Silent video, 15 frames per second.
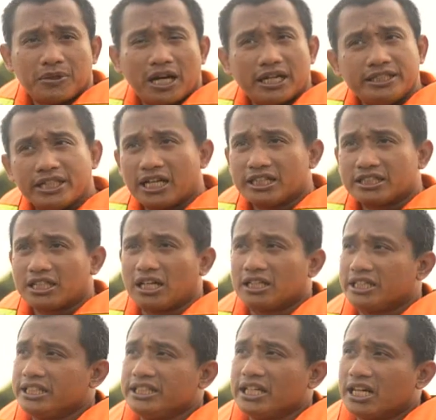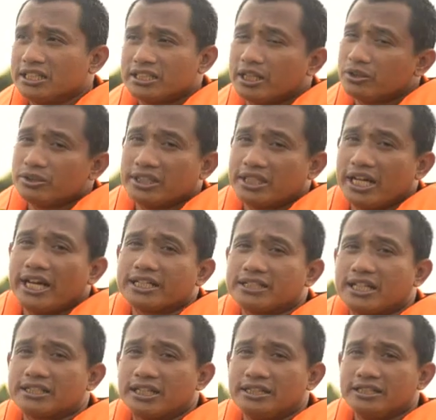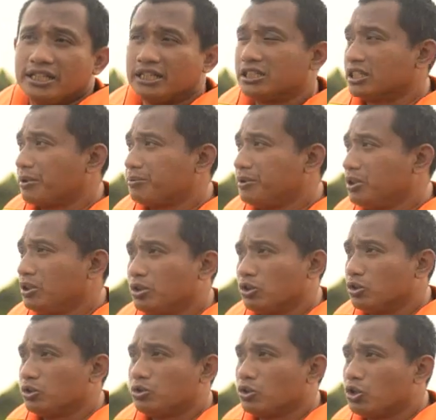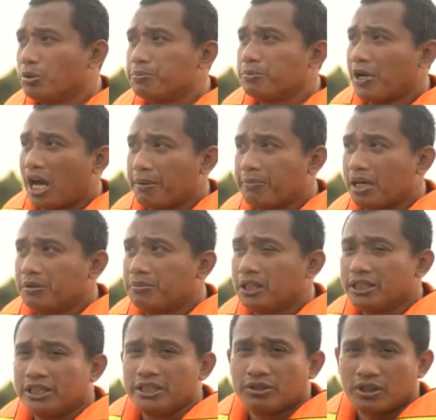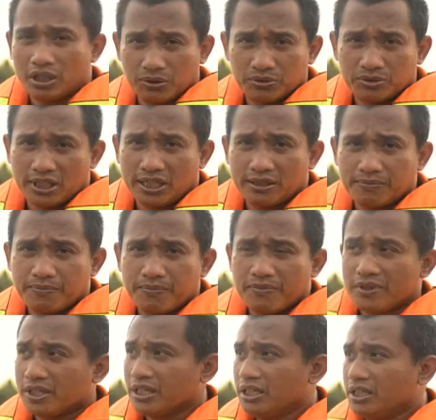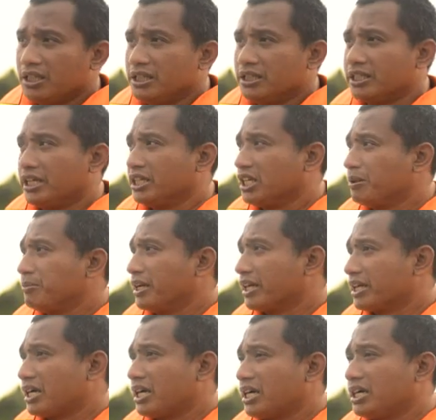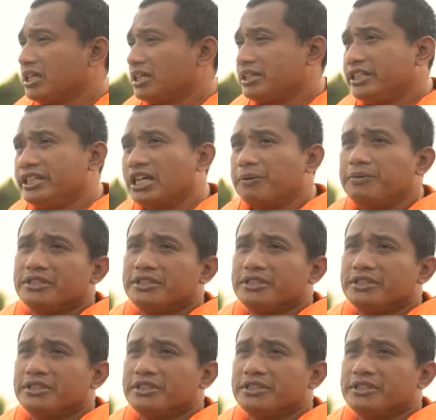hanya tinggal satu setengah hektar saja, tetapi cukup aman bagi orang hutan sehingga mereka tidak